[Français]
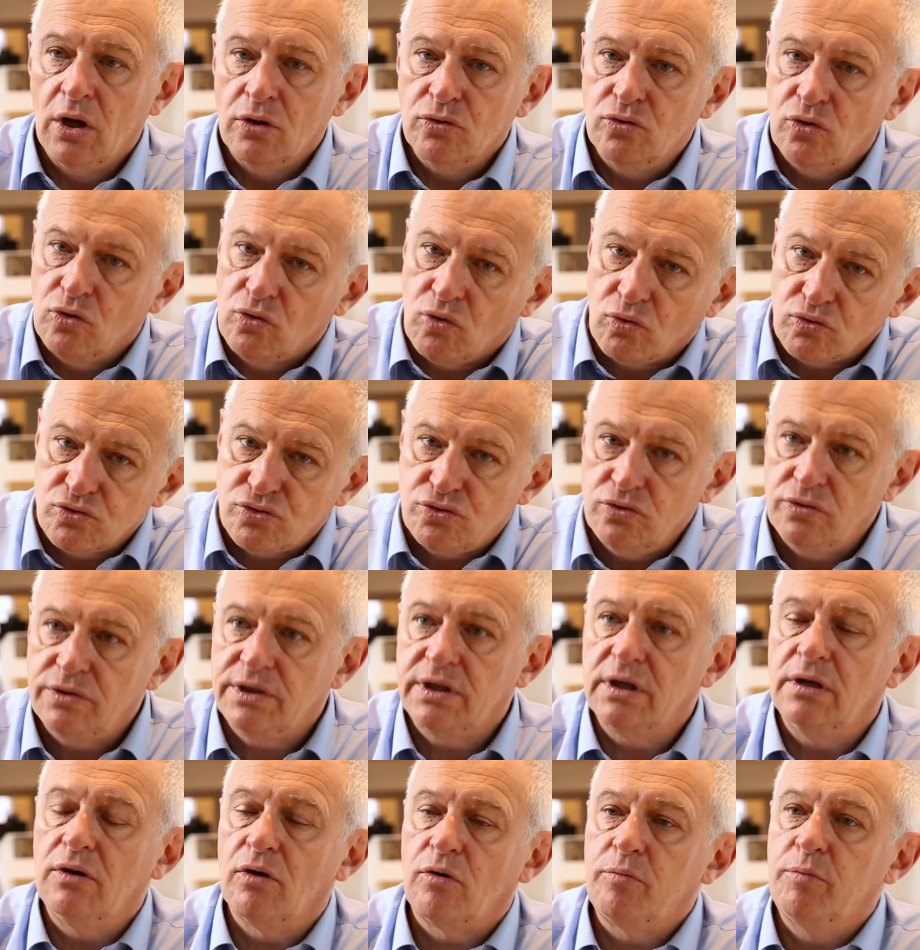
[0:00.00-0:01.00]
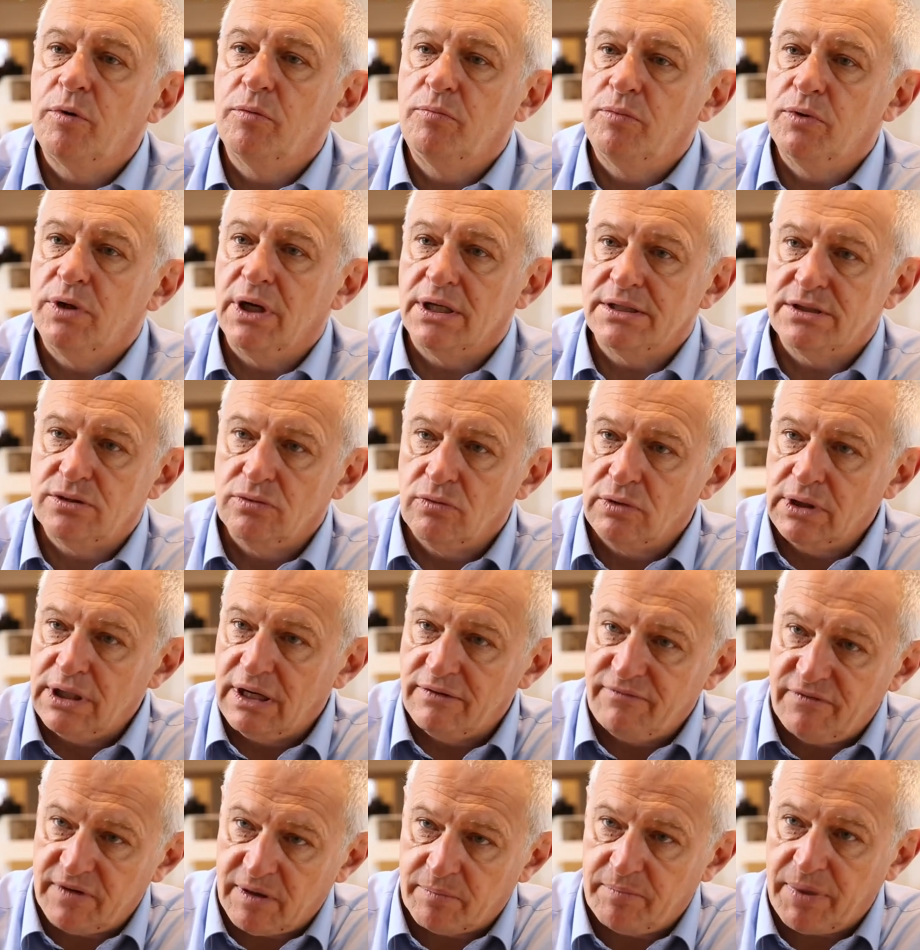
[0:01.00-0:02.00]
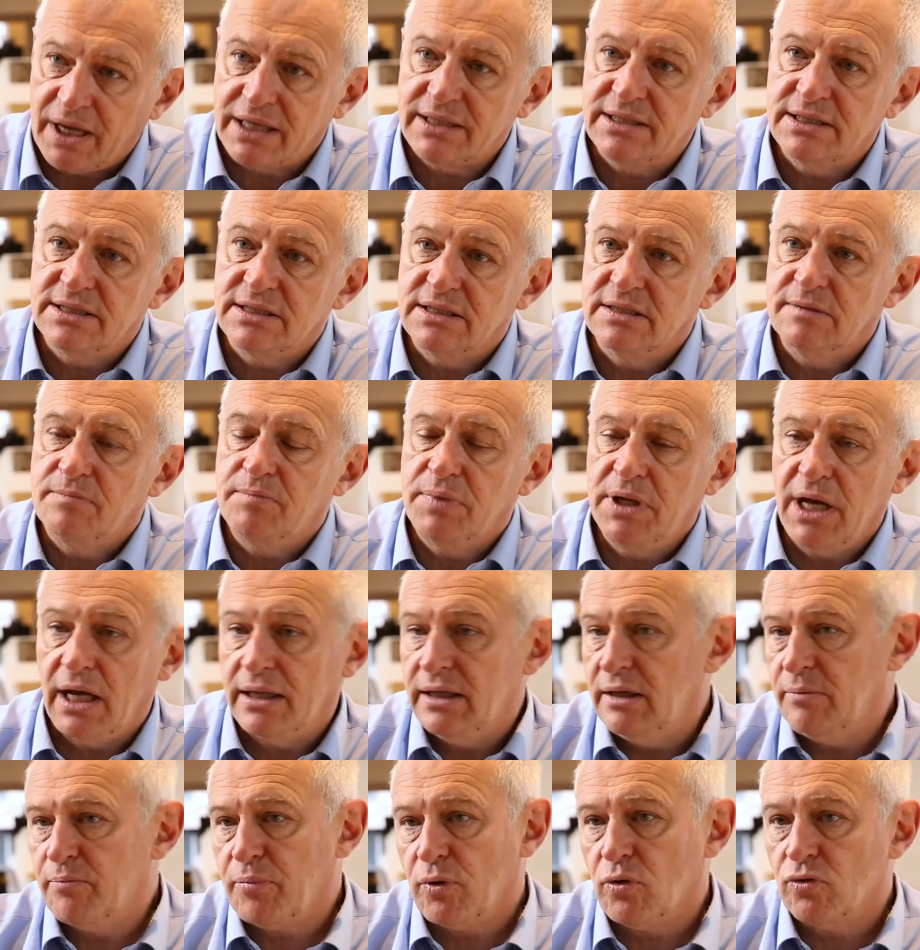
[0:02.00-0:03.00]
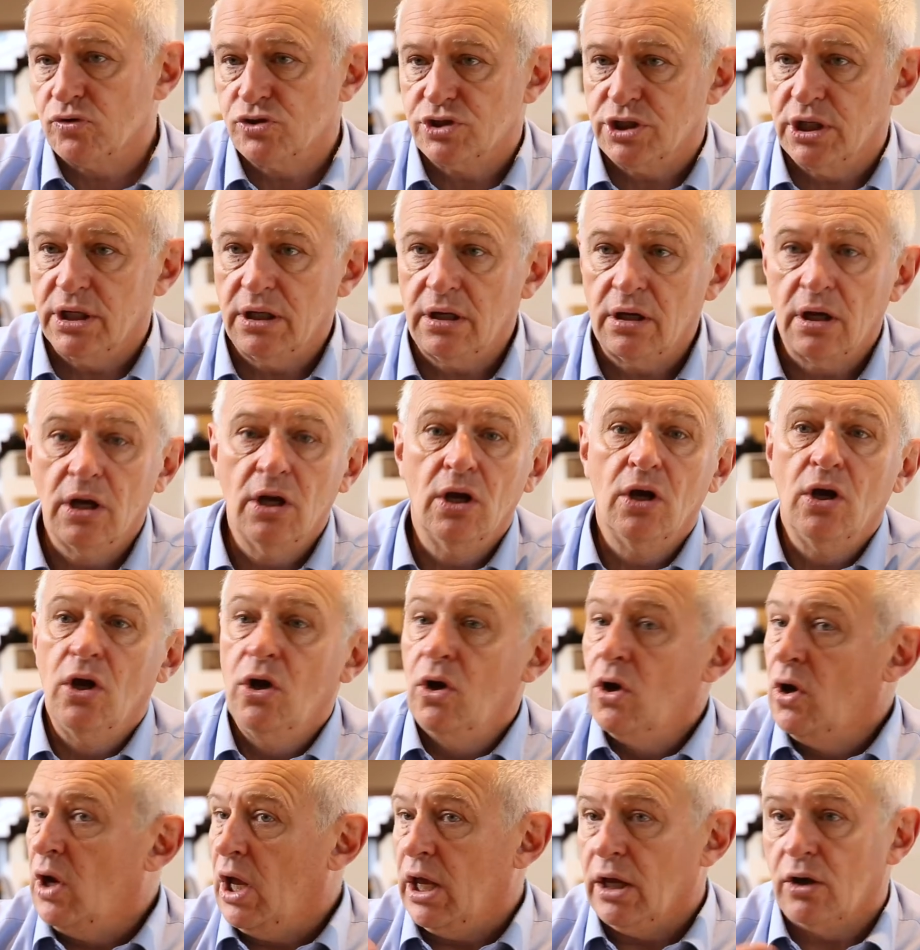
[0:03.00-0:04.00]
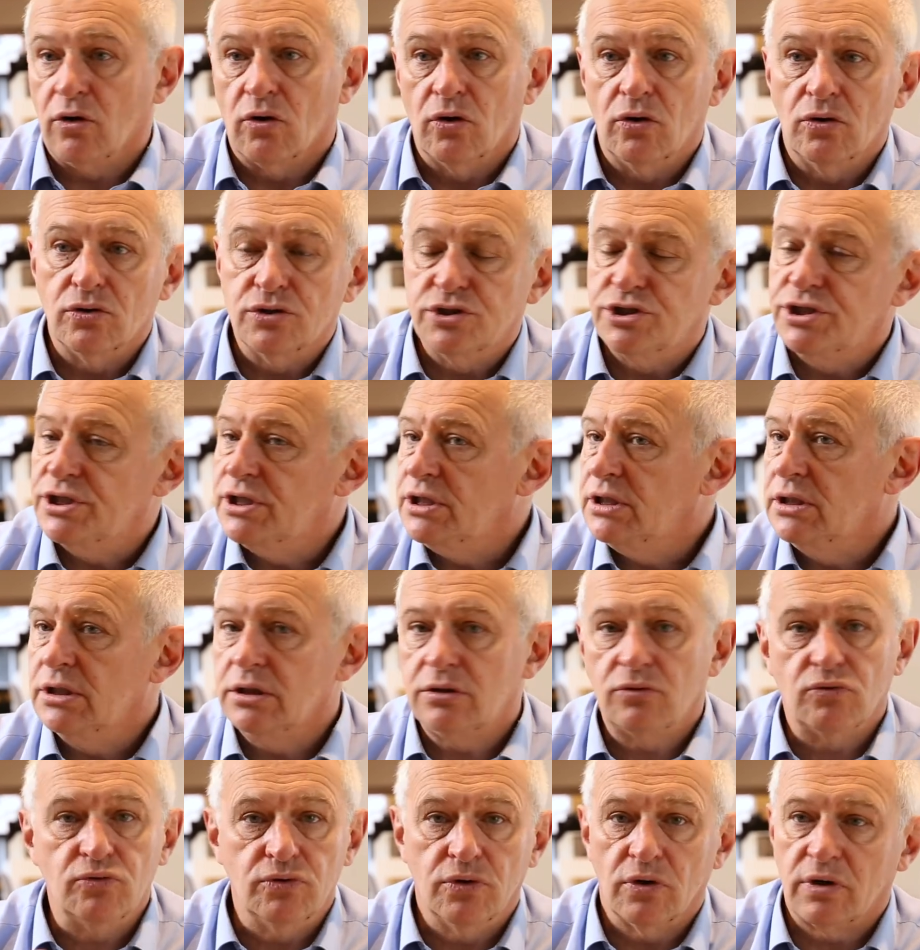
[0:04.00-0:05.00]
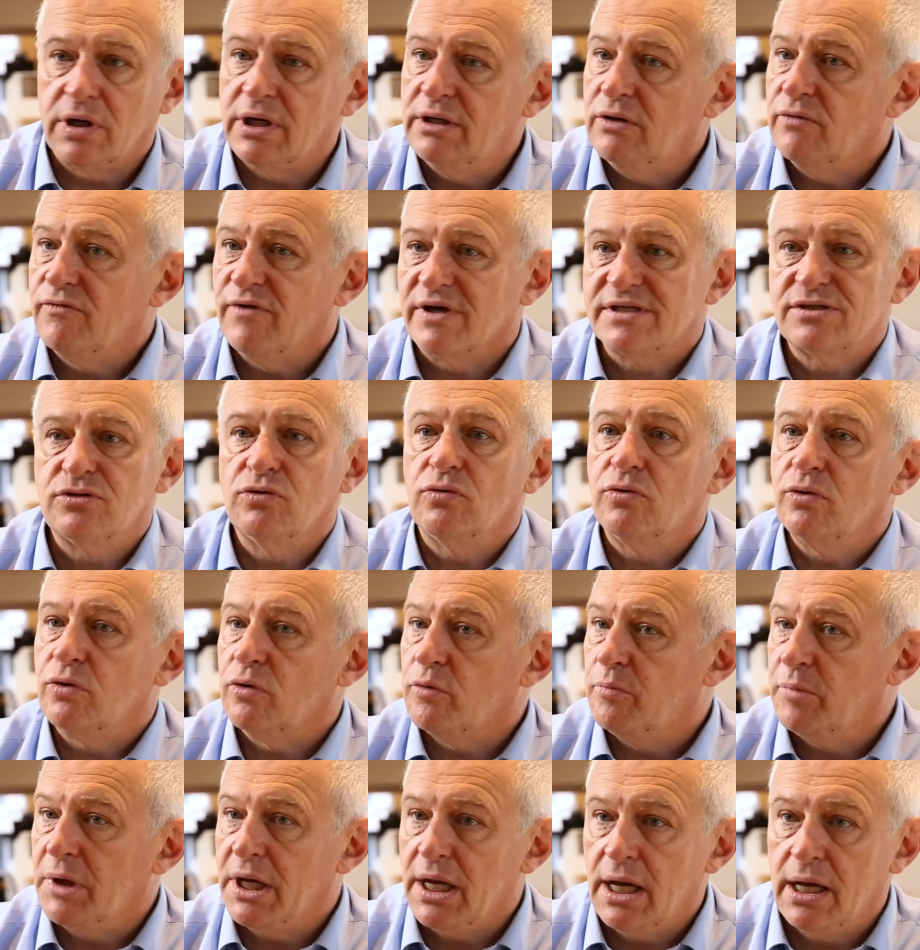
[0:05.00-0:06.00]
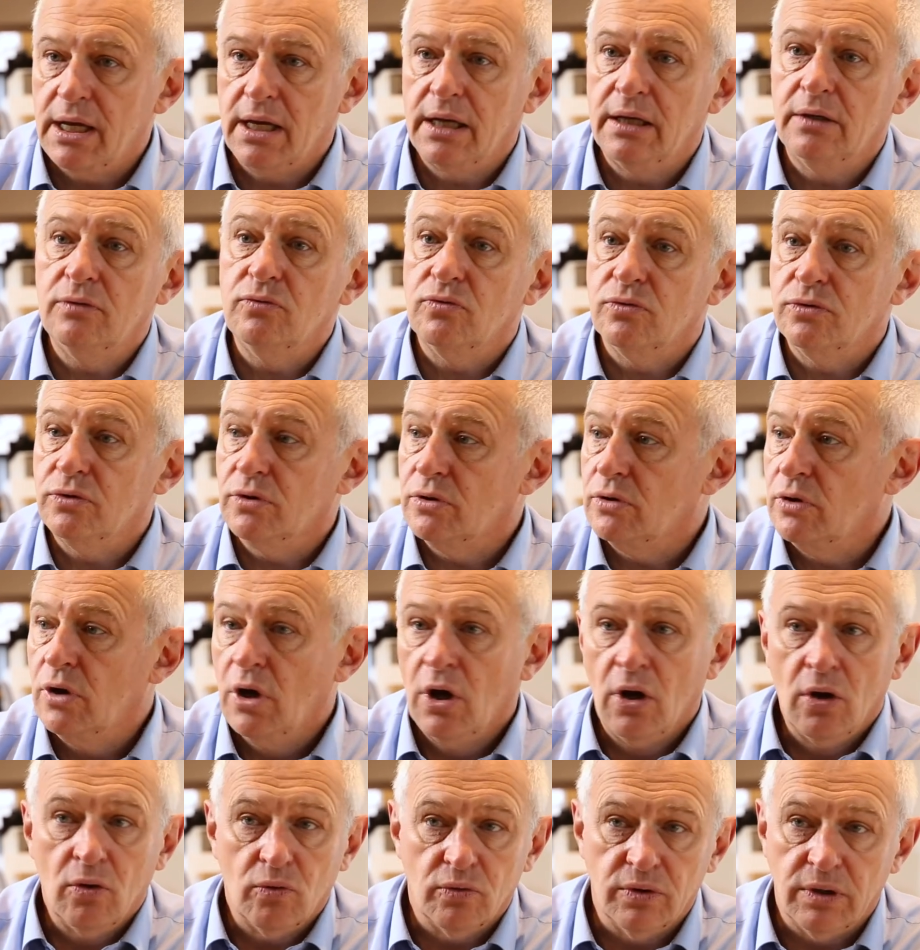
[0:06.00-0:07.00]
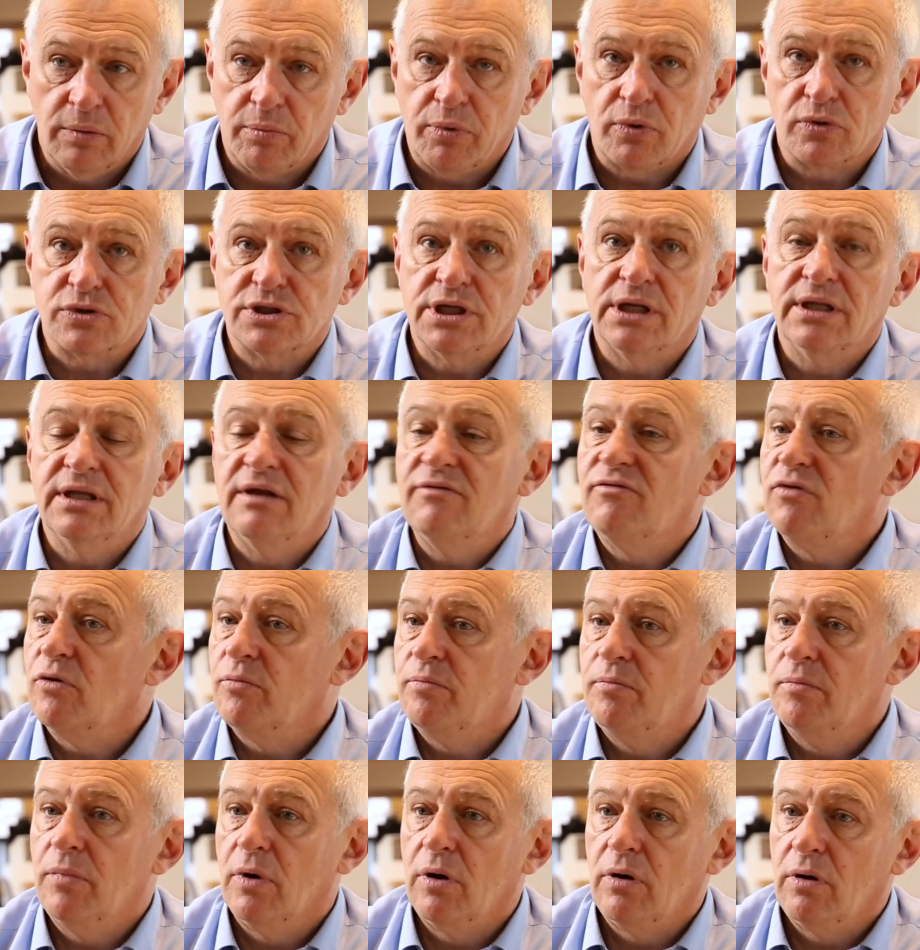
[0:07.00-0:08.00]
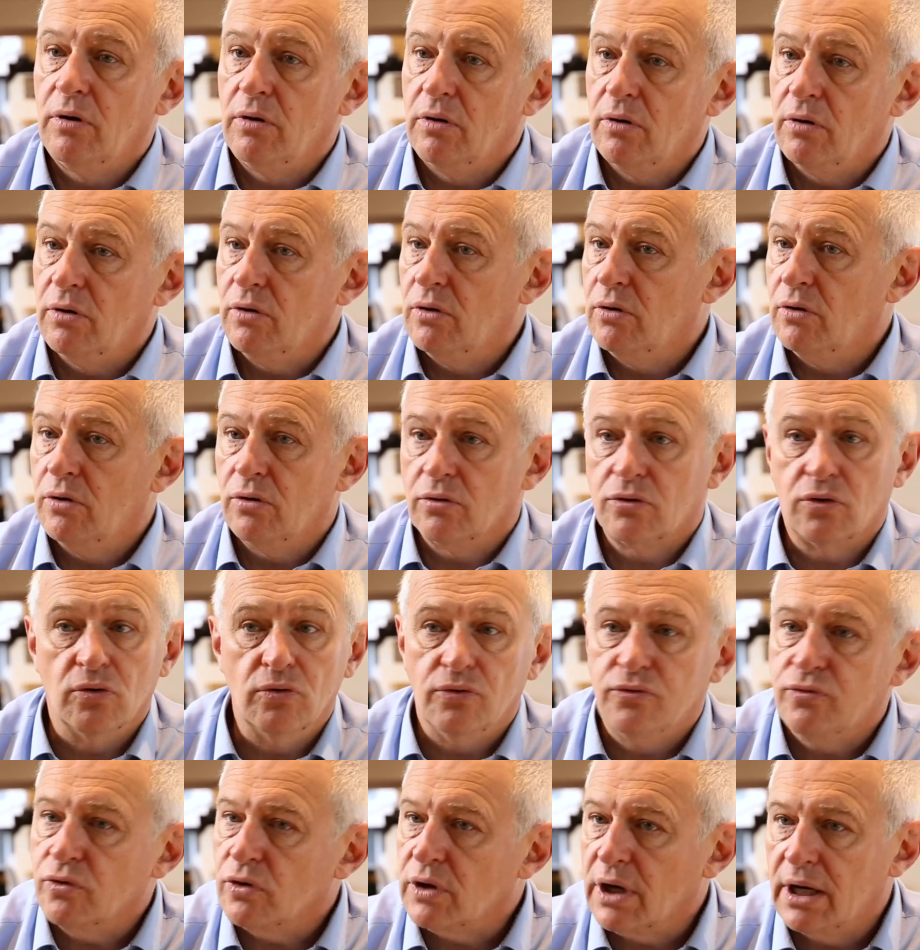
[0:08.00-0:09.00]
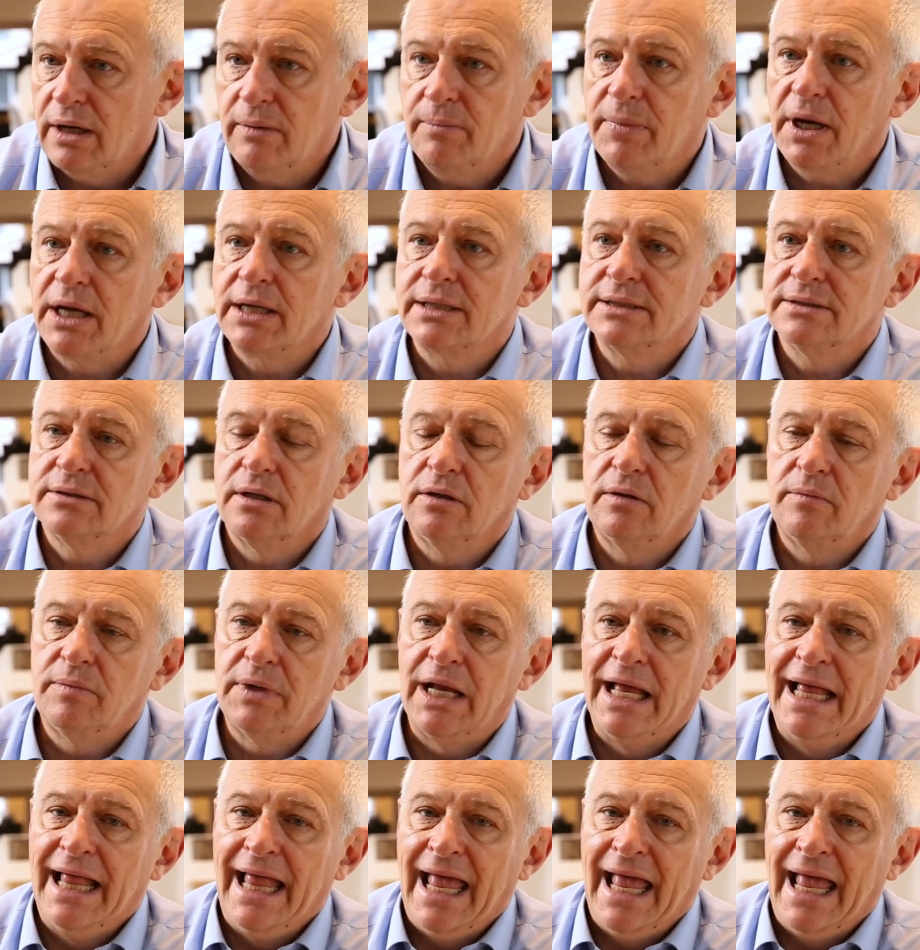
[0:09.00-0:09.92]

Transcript: de consulter leur population et de les faire participer à des projets écologiques ou de rénovation urbaine ou, de, des projets de développement euh, culturel, par exemple.